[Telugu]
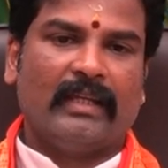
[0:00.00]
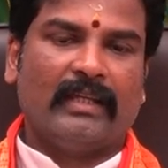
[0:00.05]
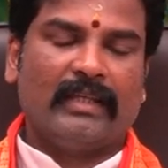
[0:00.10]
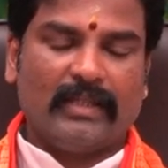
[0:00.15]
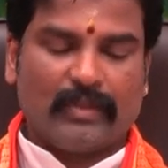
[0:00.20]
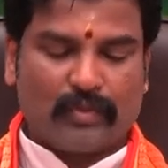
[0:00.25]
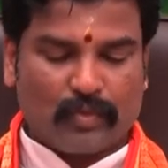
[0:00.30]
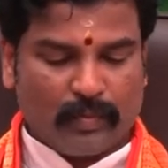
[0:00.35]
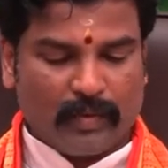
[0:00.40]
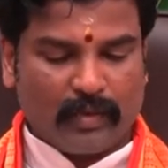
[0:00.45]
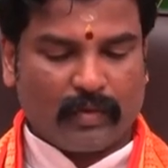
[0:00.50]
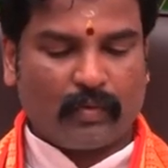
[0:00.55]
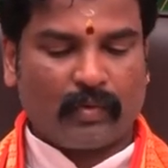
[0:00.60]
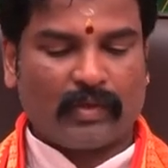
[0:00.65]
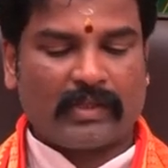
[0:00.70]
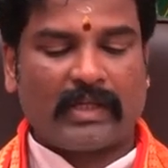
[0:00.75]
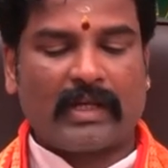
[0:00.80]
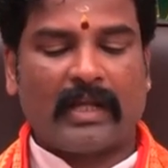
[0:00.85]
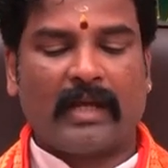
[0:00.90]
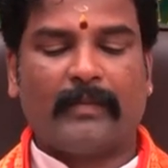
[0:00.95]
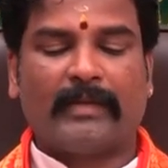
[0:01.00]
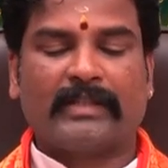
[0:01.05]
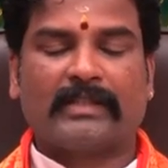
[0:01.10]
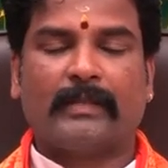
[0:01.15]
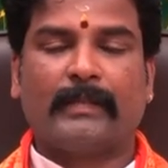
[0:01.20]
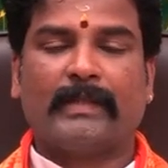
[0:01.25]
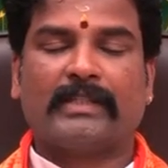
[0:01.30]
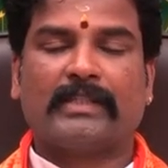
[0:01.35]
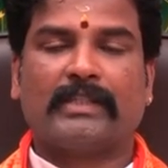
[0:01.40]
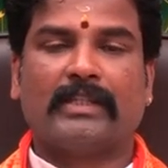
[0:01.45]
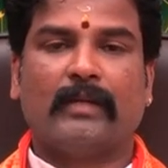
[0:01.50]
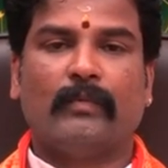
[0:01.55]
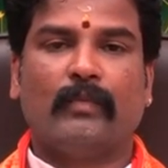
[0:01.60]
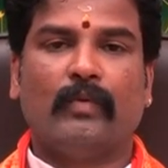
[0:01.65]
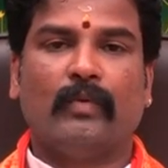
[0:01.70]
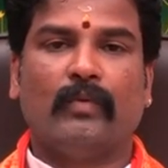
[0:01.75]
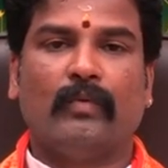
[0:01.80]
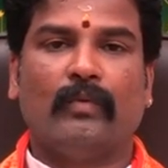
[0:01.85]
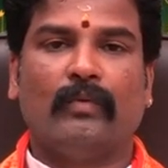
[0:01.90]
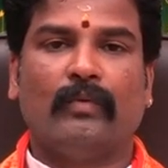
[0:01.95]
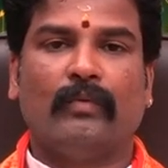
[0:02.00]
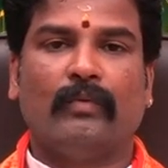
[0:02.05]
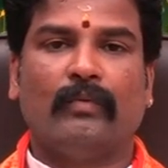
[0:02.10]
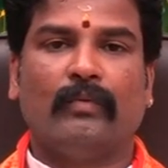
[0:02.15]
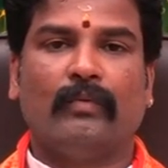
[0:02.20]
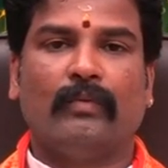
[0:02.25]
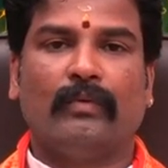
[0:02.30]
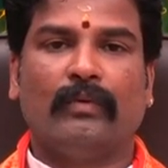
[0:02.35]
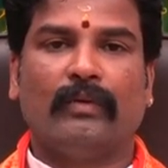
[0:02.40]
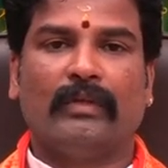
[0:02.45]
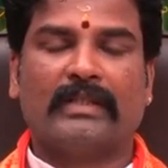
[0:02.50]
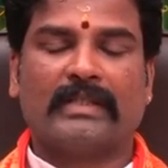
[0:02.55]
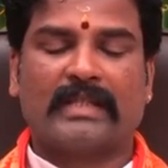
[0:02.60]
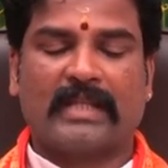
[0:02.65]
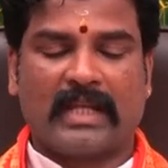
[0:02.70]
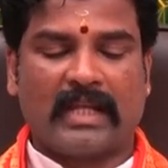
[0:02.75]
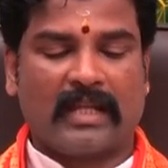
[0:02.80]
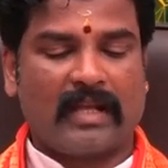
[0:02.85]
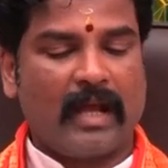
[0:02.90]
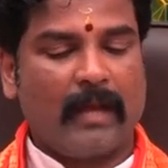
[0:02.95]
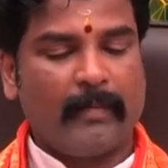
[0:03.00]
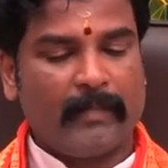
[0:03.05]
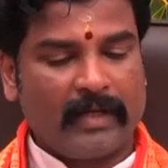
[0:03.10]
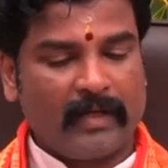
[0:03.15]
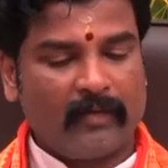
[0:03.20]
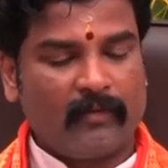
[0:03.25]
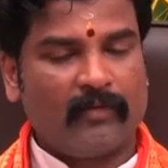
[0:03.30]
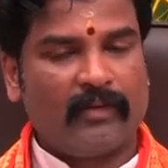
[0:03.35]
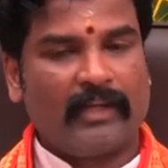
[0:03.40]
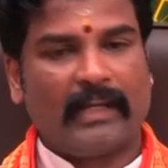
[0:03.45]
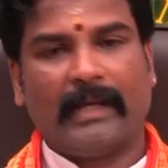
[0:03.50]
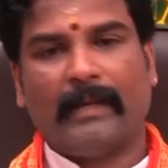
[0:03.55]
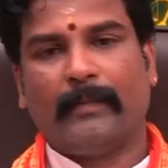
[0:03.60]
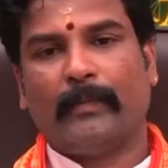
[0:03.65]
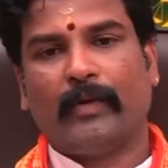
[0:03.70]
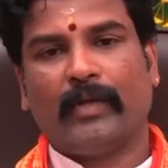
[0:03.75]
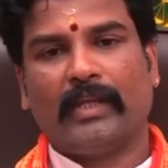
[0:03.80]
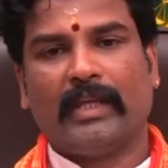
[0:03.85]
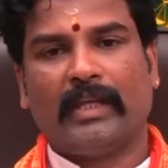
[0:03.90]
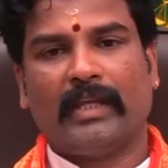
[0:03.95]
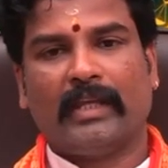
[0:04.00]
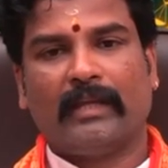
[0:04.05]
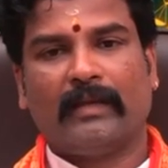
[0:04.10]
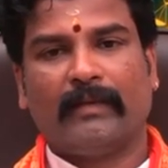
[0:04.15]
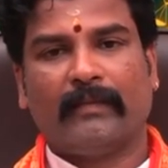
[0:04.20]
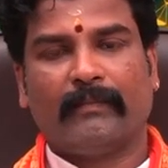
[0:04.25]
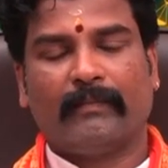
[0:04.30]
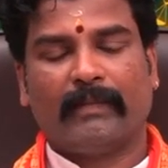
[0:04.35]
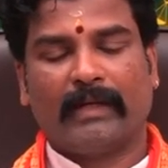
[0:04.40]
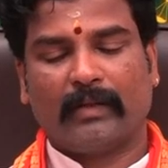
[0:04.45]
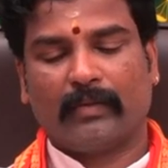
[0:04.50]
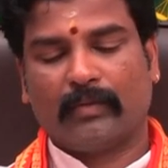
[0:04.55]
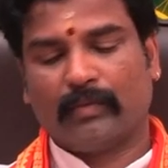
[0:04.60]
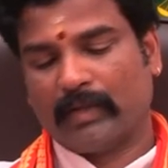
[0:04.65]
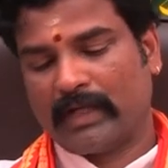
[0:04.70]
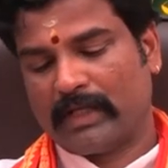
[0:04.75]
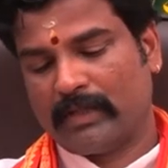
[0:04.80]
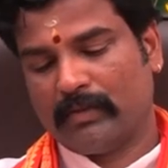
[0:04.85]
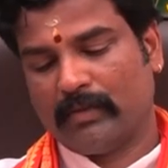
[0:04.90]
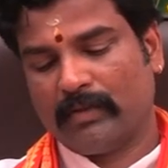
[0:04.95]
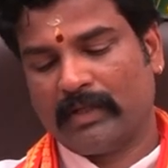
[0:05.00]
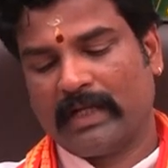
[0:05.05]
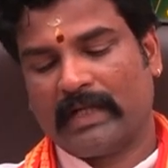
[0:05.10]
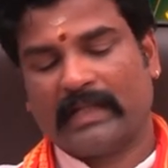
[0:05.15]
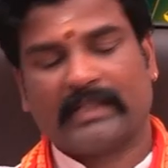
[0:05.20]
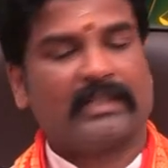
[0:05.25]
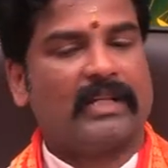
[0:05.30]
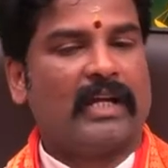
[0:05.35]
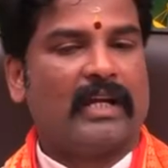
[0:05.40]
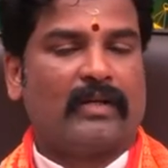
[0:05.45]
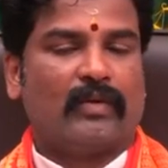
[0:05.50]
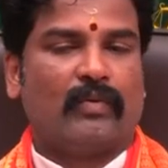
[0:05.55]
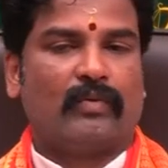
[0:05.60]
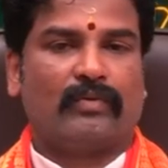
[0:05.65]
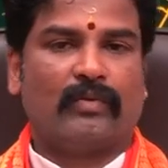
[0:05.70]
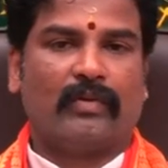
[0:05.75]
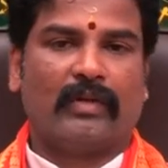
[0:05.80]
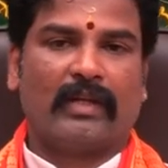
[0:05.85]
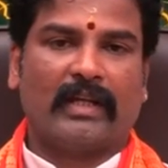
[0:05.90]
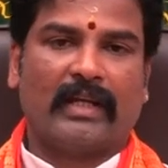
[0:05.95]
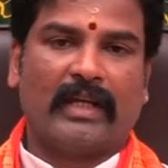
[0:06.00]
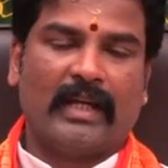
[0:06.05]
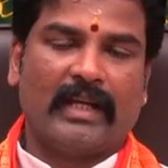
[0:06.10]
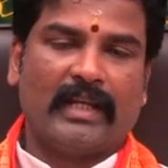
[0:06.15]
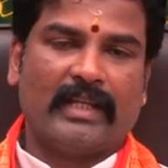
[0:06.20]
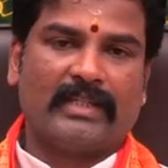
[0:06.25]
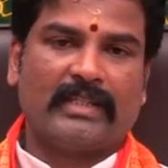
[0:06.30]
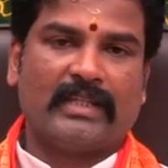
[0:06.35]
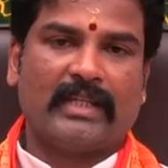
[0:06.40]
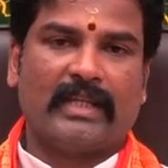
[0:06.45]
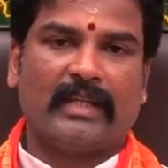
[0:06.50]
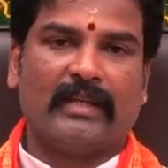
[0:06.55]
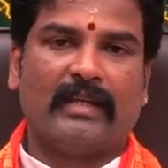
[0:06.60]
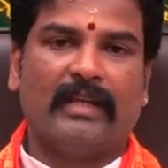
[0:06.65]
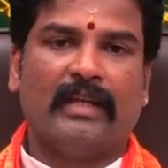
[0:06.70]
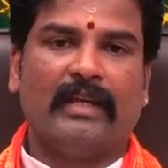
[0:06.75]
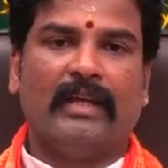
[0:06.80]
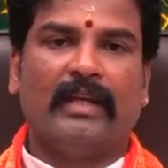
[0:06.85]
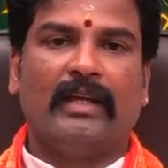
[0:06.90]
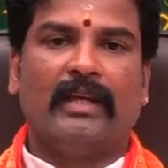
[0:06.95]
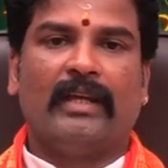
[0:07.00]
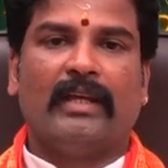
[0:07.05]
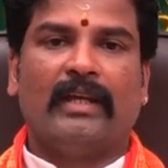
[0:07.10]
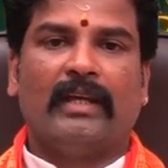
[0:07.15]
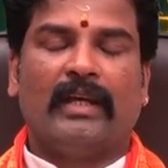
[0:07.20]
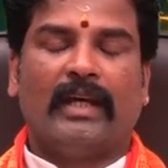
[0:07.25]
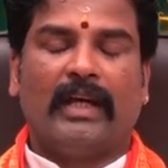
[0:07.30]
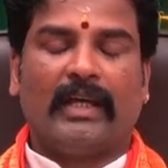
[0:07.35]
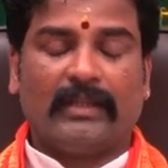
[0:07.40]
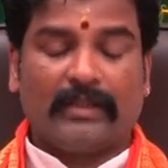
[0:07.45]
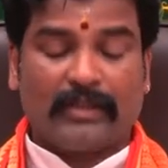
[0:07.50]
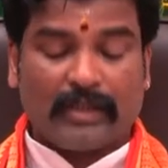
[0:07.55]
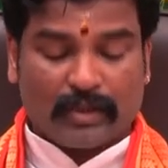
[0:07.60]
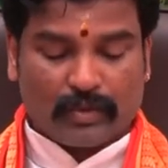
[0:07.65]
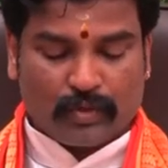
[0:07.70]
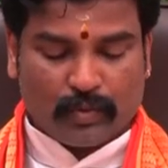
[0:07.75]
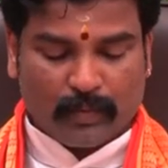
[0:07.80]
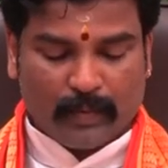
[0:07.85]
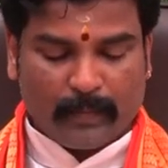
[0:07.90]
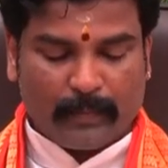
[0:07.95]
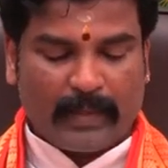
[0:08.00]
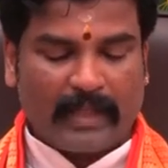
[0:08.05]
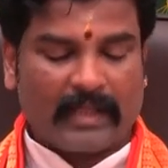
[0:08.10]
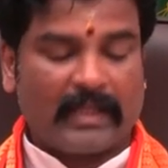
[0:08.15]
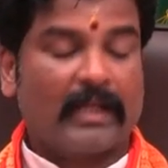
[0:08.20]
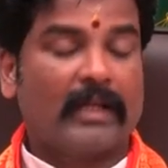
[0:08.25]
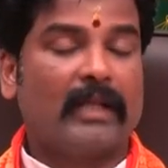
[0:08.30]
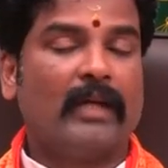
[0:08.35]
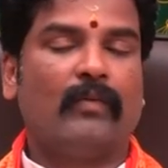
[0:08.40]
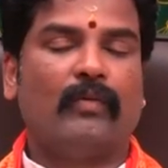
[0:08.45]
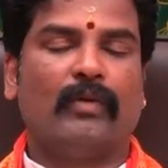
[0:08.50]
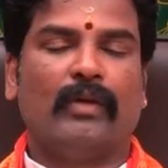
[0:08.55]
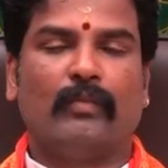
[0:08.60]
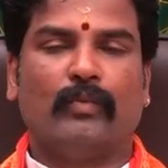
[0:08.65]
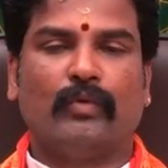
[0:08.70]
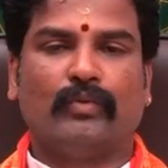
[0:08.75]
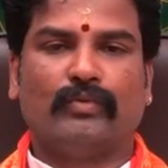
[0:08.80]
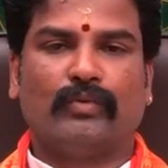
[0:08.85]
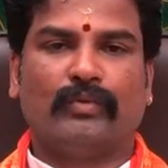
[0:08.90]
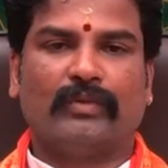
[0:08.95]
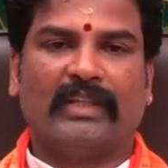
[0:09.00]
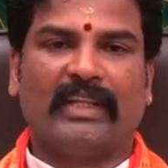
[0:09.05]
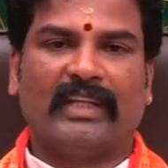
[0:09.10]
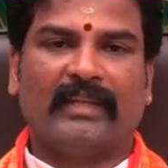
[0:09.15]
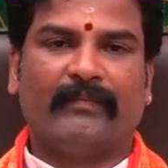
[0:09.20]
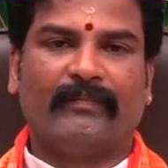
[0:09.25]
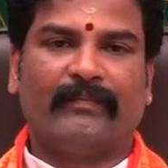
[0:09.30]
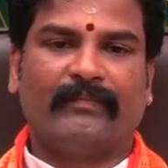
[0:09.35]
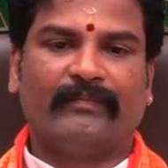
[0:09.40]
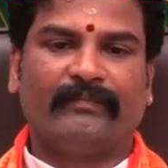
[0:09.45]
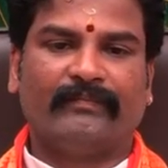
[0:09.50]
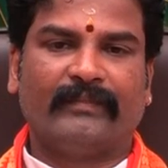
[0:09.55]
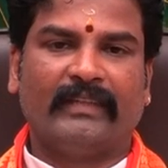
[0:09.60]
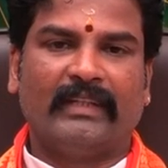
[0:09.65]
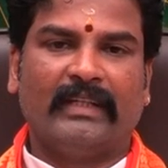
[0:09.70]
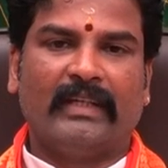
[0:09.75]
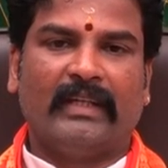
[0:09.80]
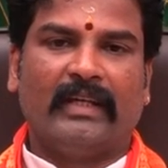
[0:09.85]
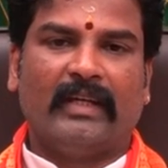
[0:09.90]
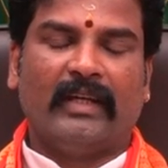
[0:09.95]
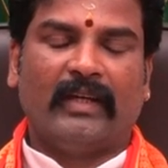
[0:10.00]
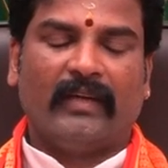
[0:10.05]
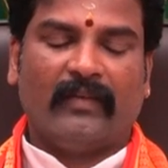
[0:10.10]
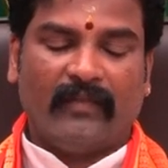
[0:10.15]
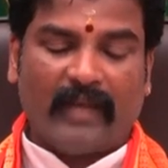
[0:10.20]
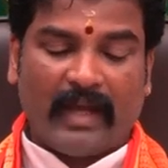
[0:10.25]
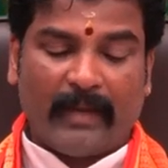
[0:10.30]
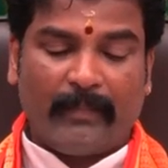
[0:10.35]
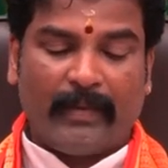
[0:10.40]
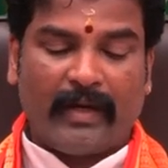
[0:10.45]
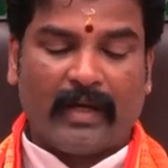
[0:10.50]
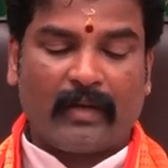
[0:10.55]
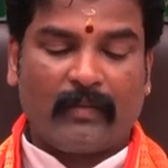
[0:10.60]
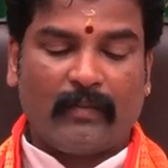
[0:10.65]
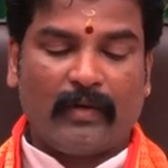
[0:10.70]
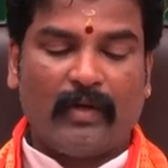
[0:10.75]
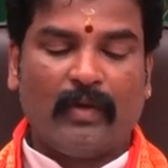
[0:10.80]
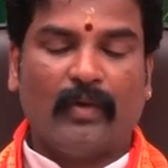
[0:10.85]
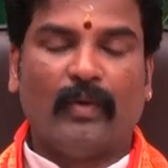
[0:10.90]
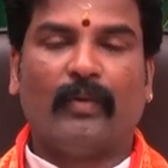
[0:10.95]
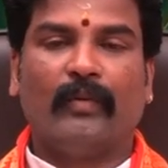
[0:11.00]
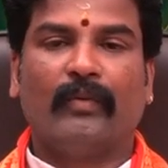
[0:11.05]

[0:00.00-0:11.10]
ఈ నామ సంవత్సరము శ్రీరామనవమి వెళ్ళిపోయి మనకు ఐదో నెల స్టార్ట్ అవుతున్న కానించి అంత శుభప్రదంగా ఉండబోతుంది వ్యాపారములో